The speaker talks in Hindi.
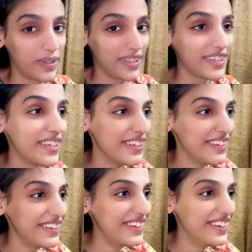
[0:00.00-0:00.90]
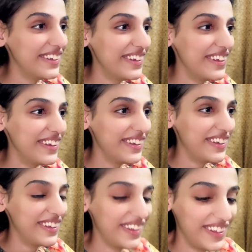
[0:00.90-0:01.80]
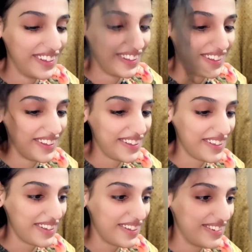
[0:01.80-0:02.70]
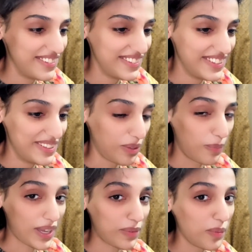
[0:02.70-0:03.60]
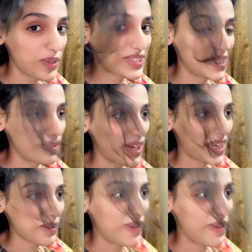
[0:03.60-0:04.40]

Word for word: पड़ेगी हाँ, मम्मा कभी भी गुस्से में उठा के